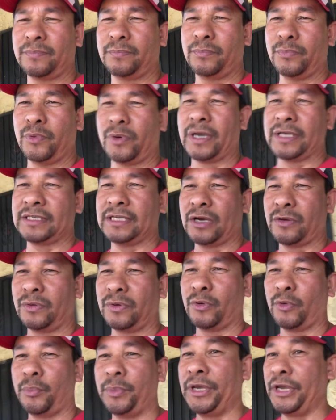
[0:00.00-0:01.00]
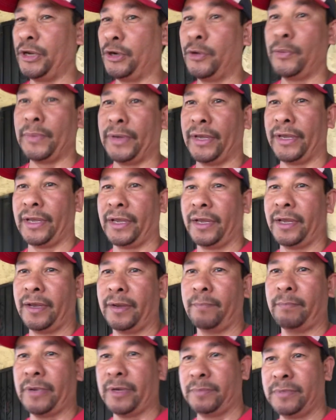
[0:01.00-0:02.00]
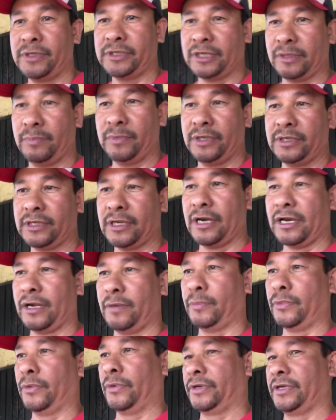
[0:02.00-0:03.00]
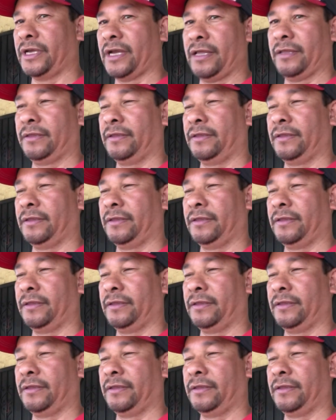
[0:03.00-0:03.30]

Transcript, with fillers: po kasi ako na umiinom eh paminsan-minsan lang po yan